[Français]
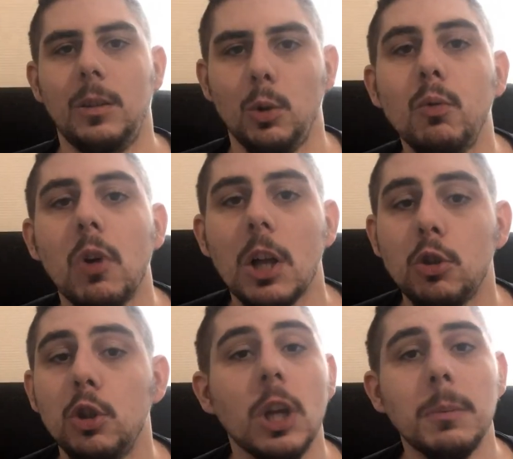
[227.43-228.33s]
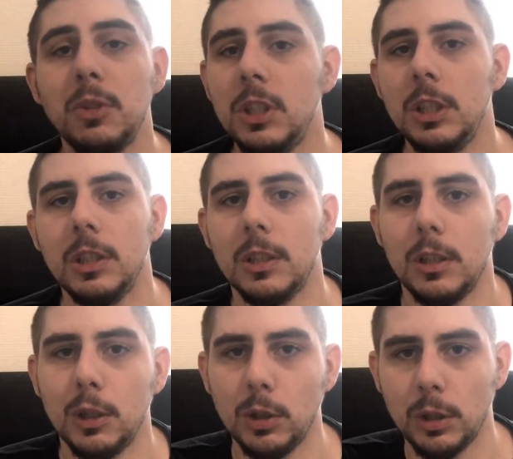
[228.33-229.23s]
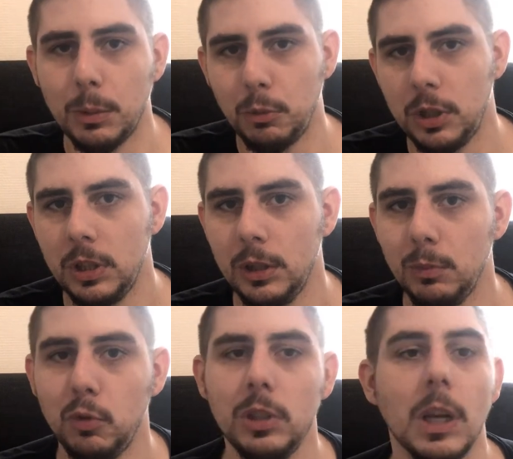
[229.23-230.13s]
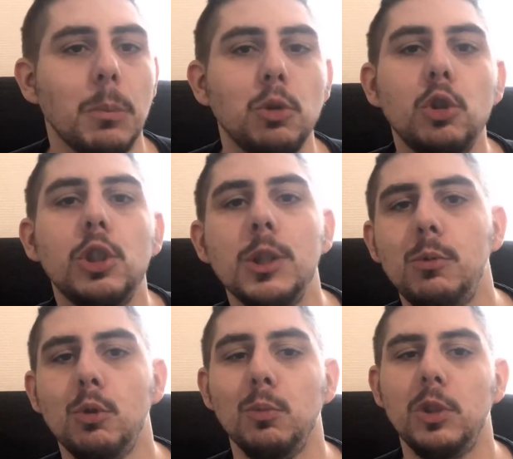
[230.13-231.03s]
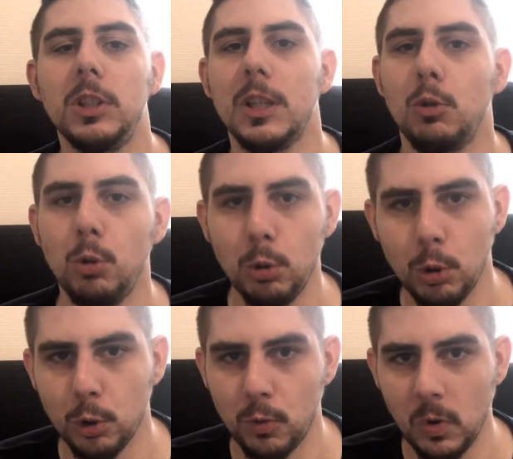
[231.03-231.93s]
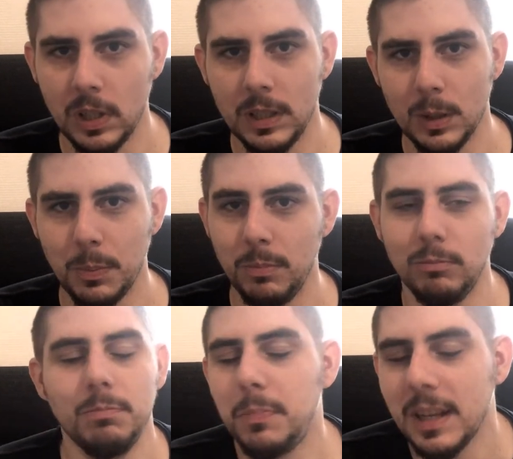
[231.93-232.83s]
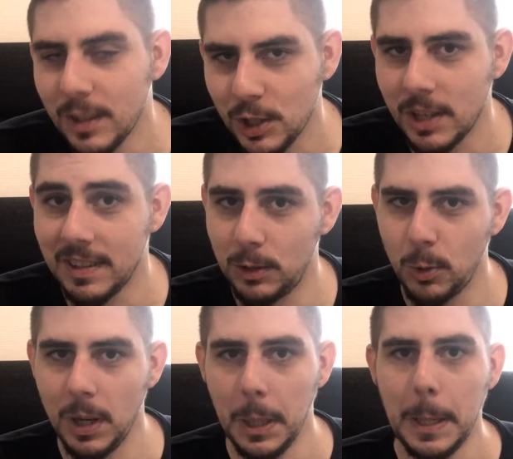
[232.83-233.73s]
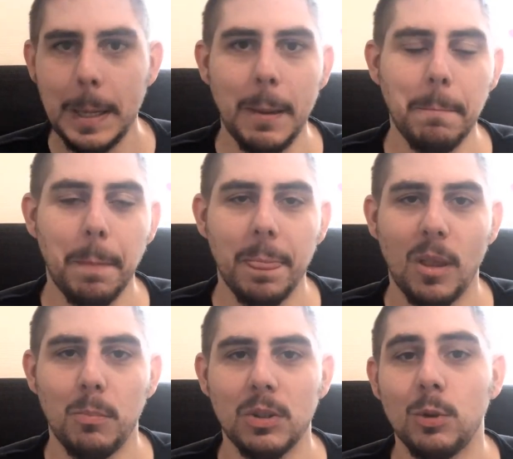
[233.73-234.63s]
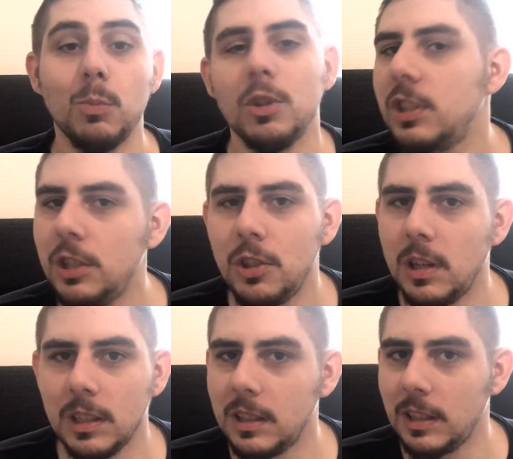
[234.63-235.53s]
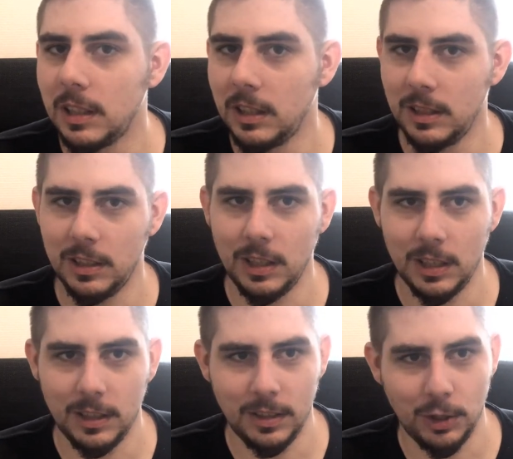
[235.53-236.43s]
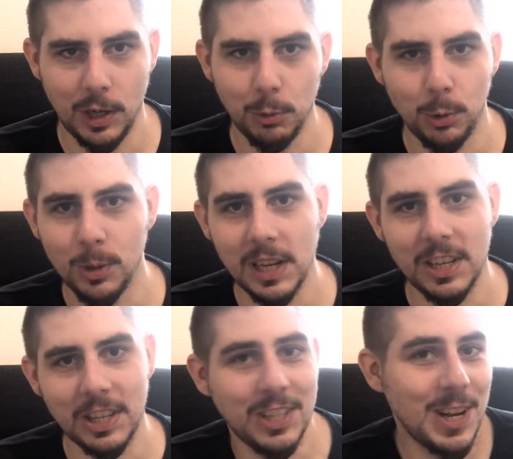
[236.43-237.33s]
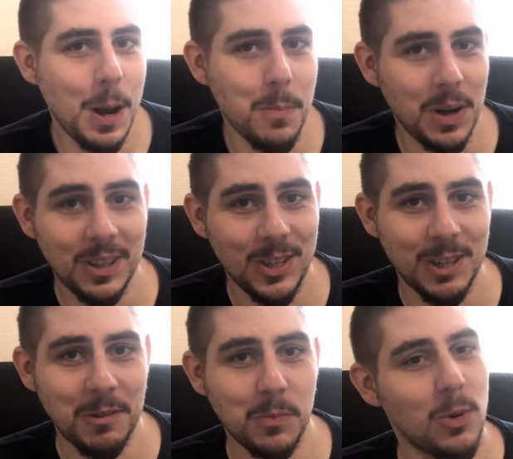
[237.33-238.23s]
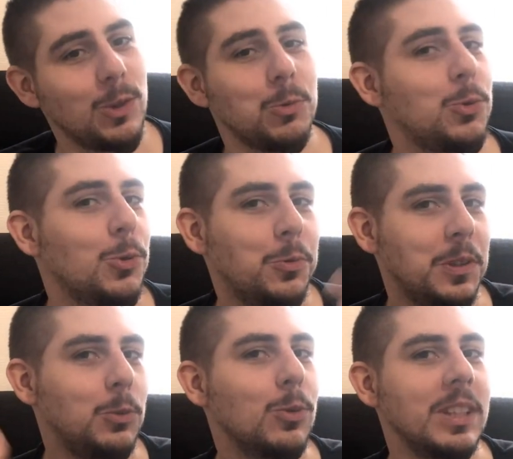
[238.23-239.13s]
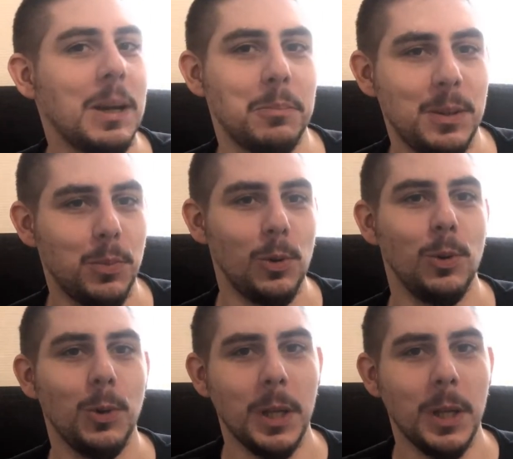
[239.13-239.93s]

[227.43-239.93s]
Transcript: Donc voilà, c'était un petit, un, petit, un petit tips, une petite astuce que je voulais partager avec toi. Parce que moi aussi, je l'ai eu de quelqu'un qui l'a partagé avec moi, donc je fais tourner un petit peu le,